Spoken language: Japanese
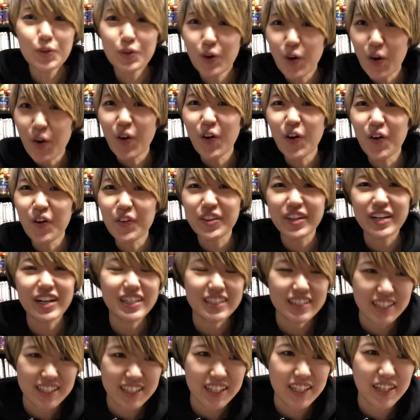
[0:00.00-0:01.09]
おーってなっ
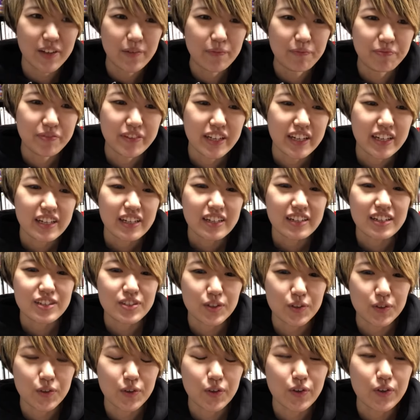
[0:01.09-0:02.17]
ててで
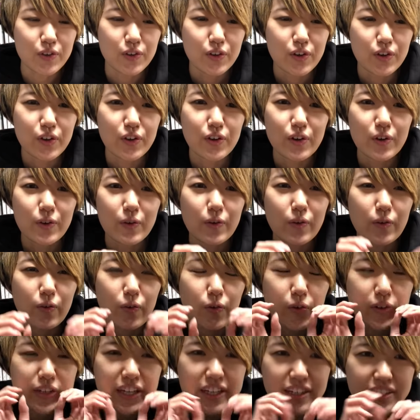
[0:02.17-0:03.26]
その
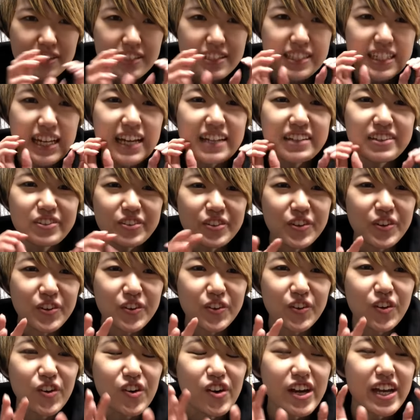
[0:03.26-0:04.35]
お客さんの
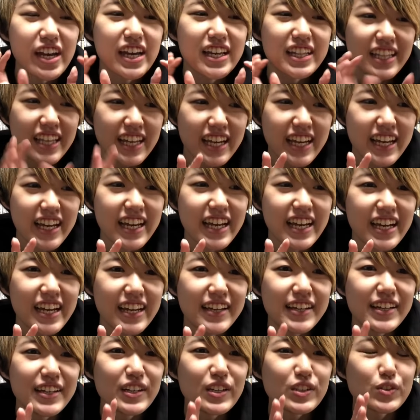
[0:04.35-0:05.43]
声で
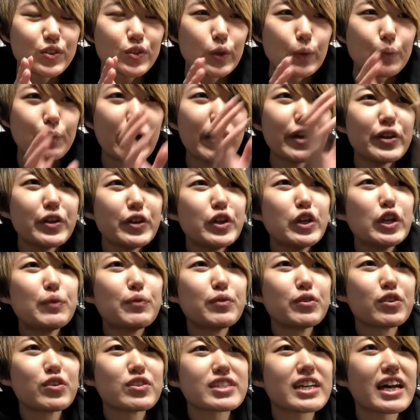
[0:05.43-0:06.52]
その
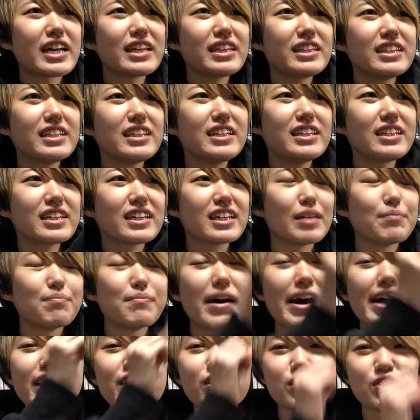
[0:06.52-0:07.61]
Perfume の3人が
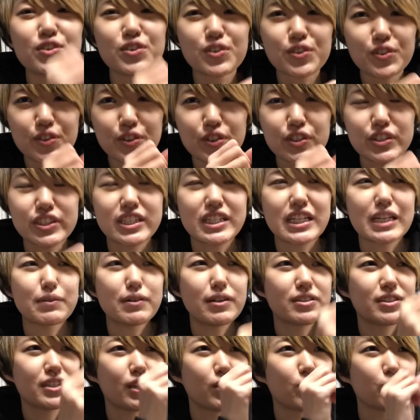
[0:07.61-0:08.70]
マイクを通して
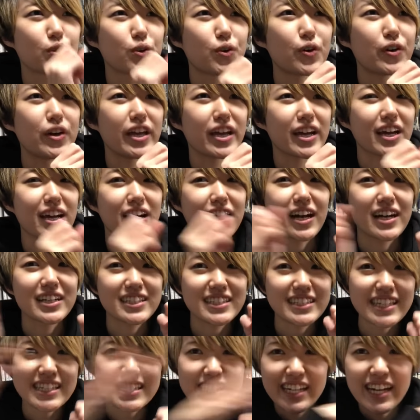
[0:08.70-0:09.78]
喋ってる声がかき
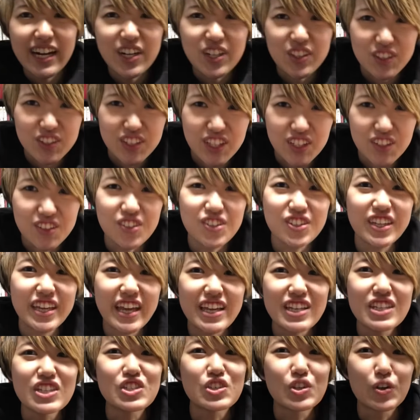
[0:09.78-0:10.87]
消されるっていう
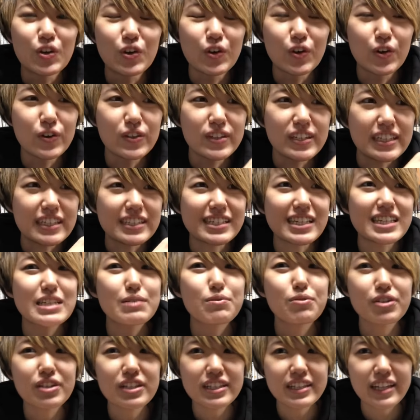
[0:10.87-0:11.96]
現象に久し
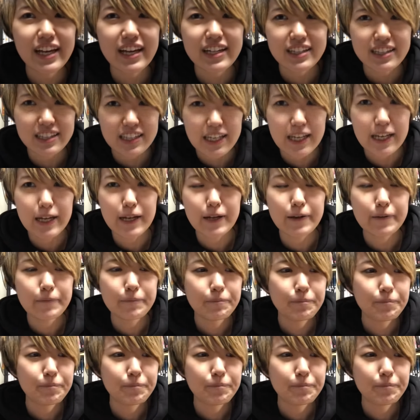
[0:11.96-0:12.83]
ぶりに出会って